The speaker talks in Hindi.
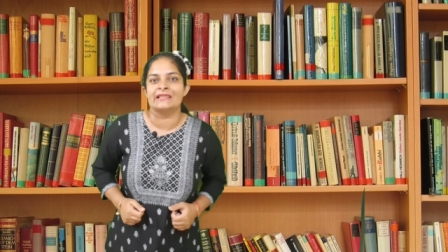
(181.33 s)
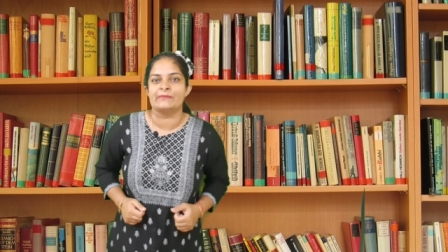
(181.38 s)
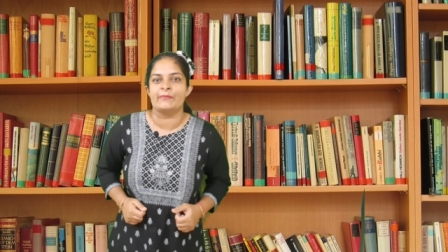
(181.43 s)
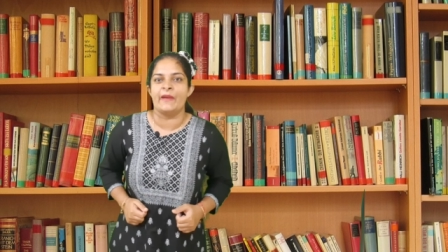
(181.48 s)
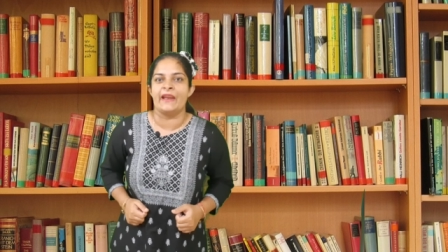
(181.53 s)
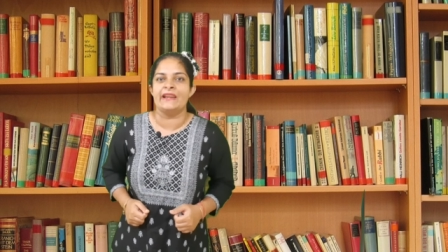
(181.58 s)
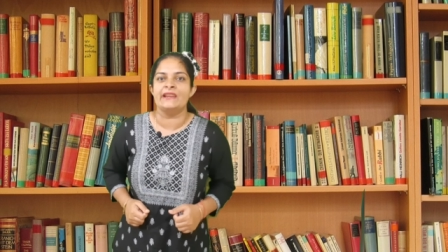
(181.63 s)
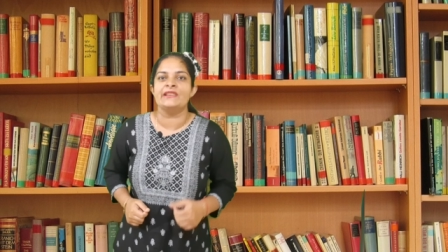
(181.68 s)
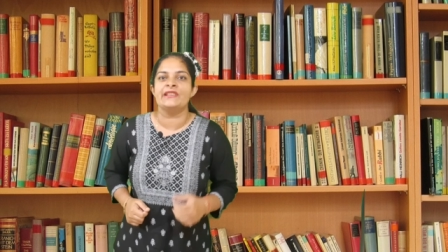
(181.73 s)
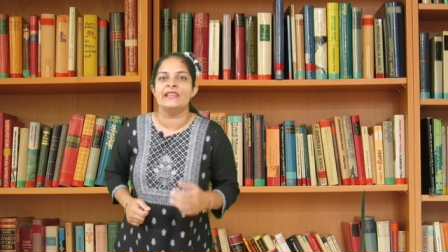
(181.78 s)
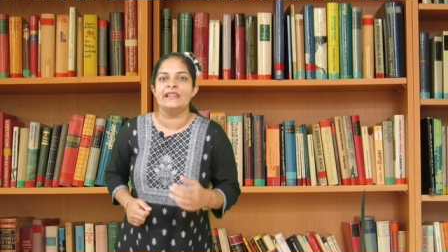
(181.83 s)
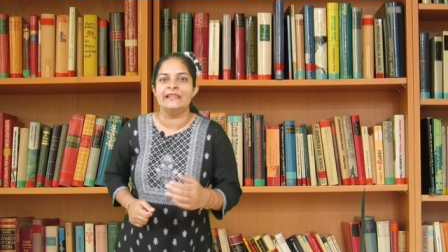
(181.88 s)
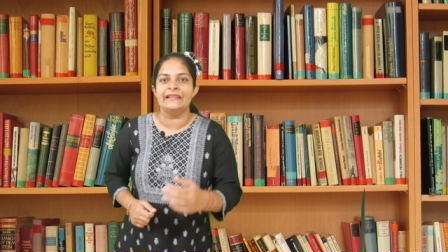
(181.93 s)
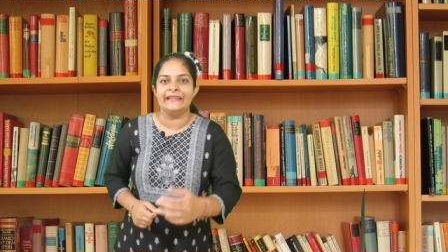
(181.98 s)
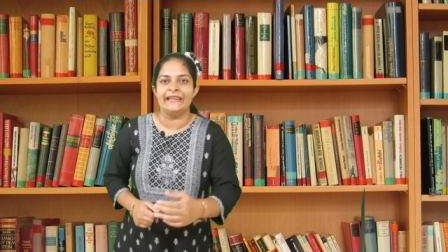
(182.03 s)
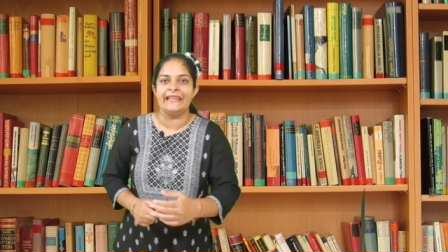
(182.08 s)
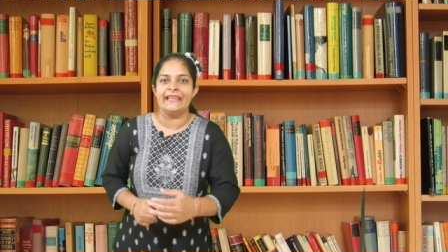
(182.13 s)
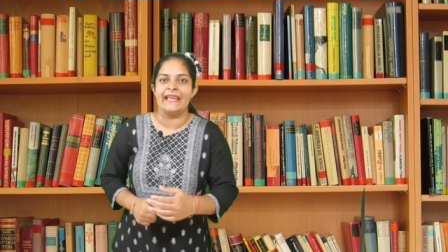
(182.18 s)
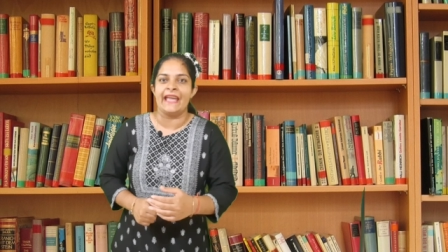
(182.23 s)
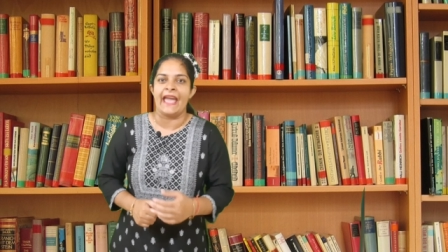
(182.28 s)
हस्बैंड
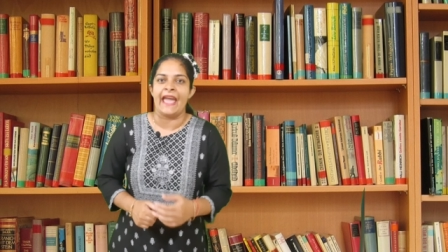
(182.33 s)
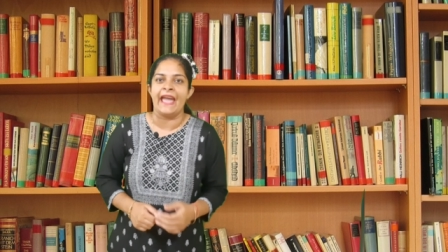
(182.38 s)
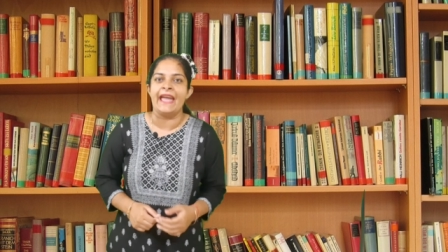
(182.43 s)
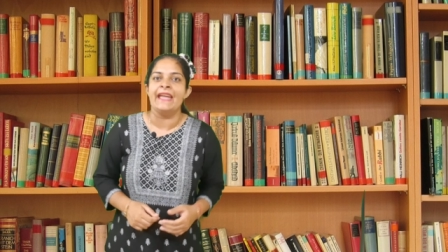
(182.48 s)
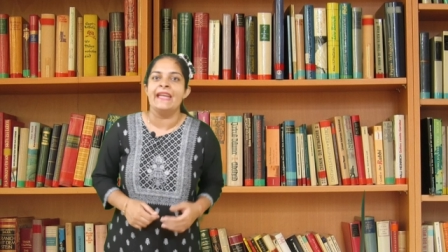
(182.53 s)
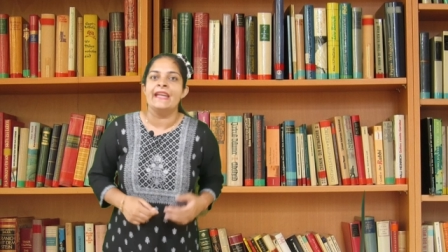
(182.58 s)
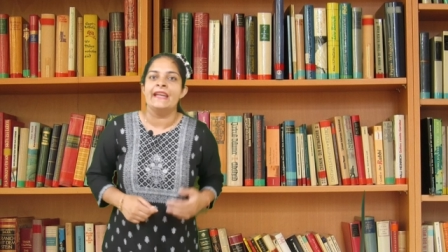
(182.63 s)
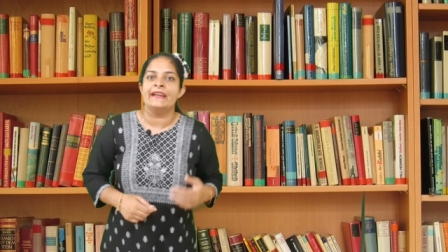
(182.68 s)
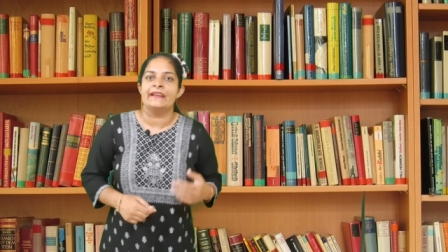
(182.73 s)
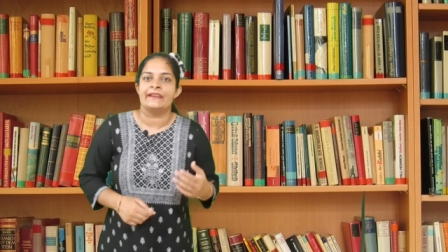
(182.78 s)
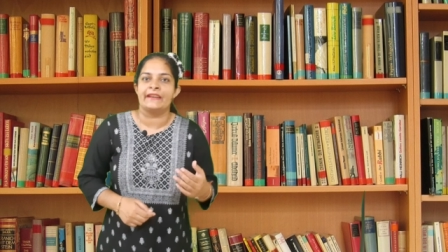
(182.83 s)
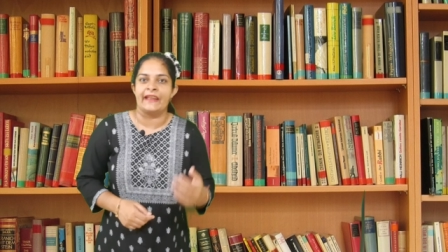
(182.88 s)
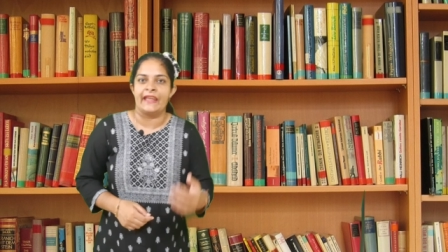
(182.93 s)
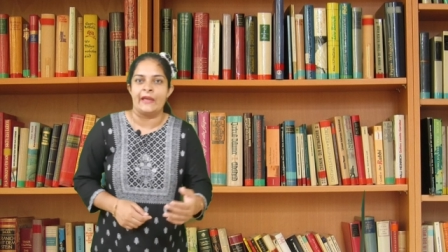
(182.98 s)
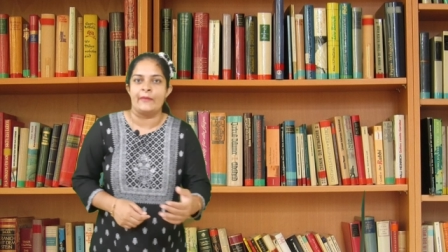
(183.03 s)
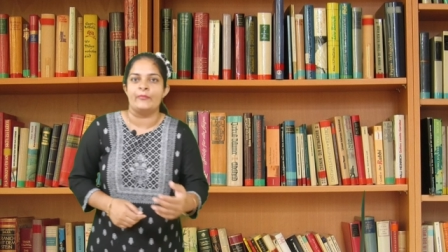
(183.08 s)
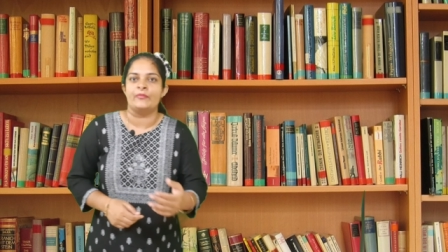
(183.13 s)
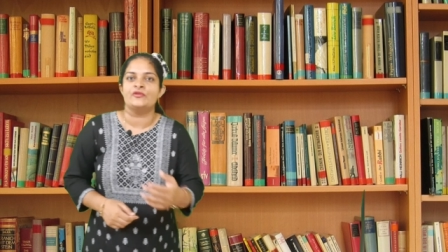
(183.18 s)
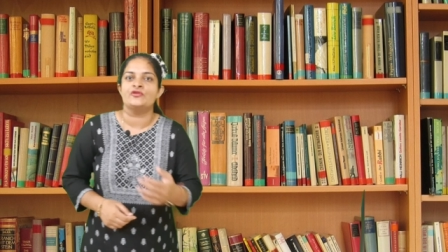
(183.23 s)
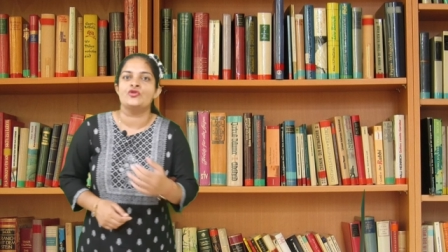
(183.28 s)
गिल्टी है
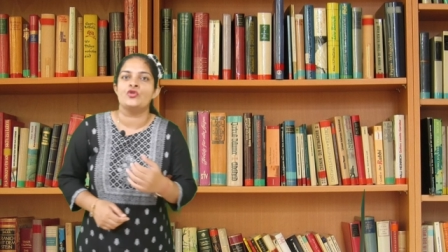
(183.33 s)
रेप